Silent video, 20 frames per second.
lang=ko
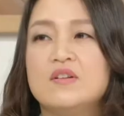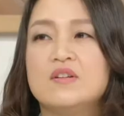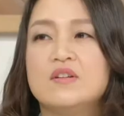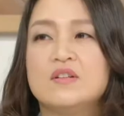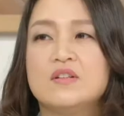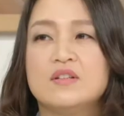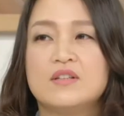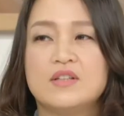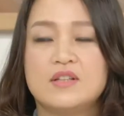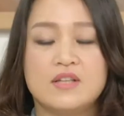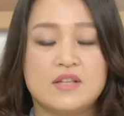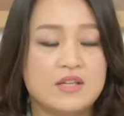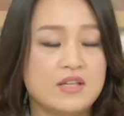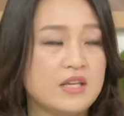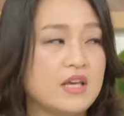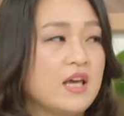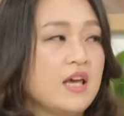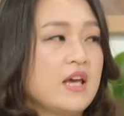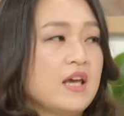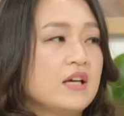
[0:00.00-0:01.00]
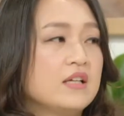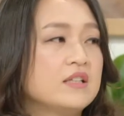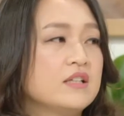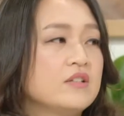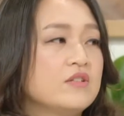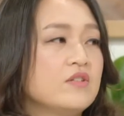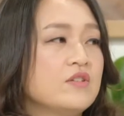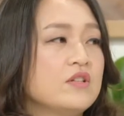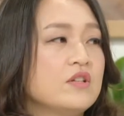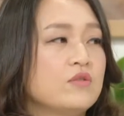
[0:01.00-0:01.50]
같이 이렇게 이겨. 예,
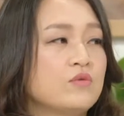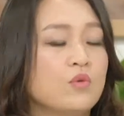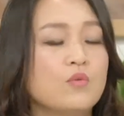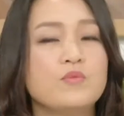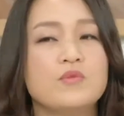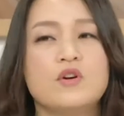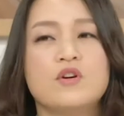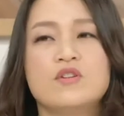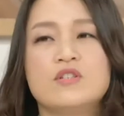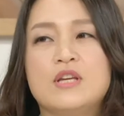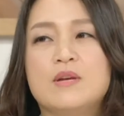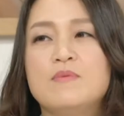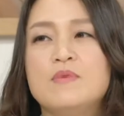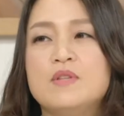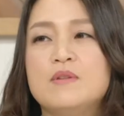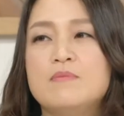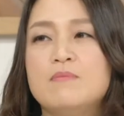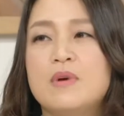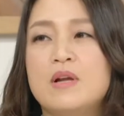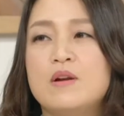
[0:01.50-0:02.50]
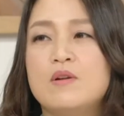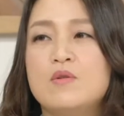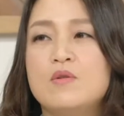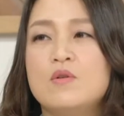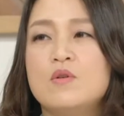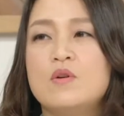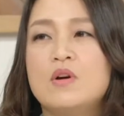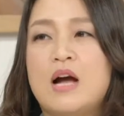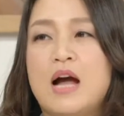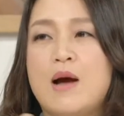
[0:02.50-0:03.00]
그래서 이제 좀 더 재밌는
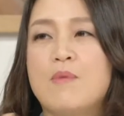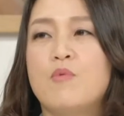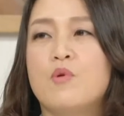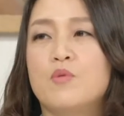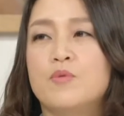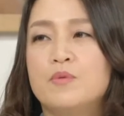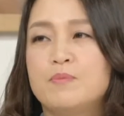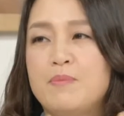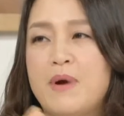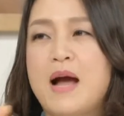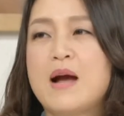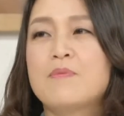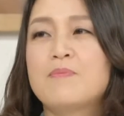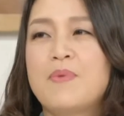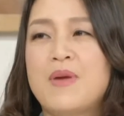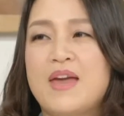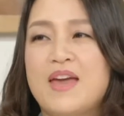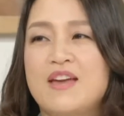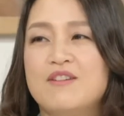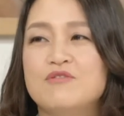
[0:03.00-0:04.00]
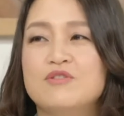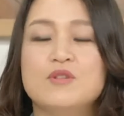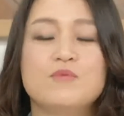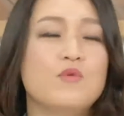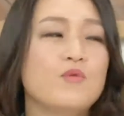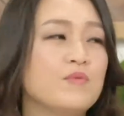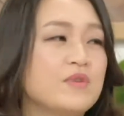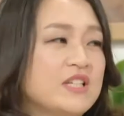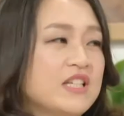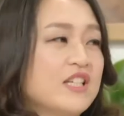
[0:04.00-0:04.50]
말로 갑옷, 방패, 우리
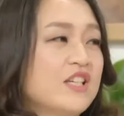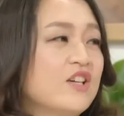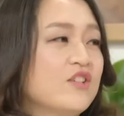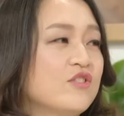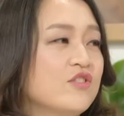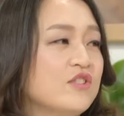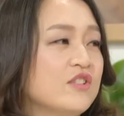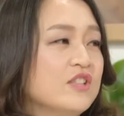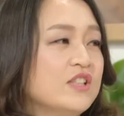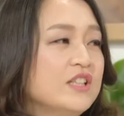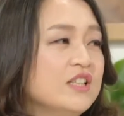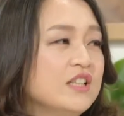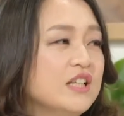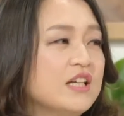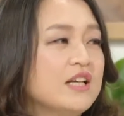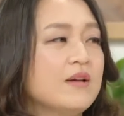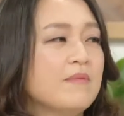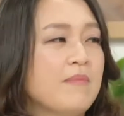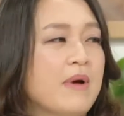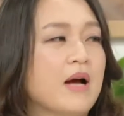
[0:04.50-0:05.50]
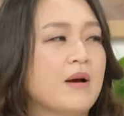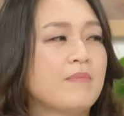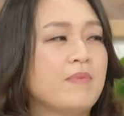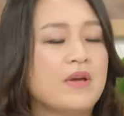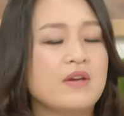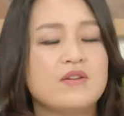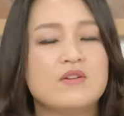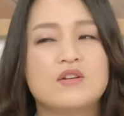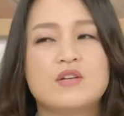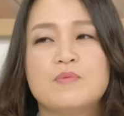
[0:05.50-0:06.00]
몸을 지켜주는 방패
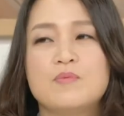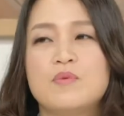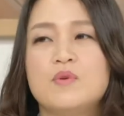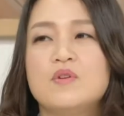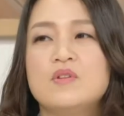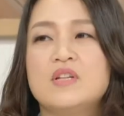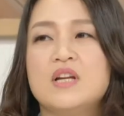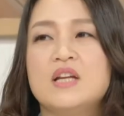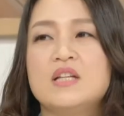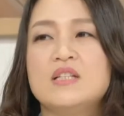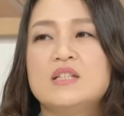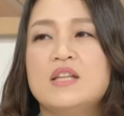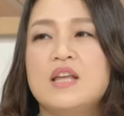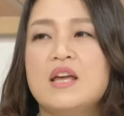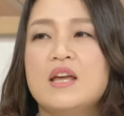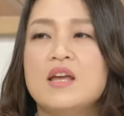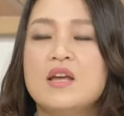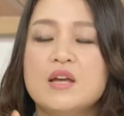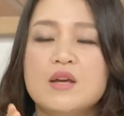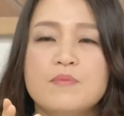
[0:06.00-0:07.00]
이렇게 표현을 하는데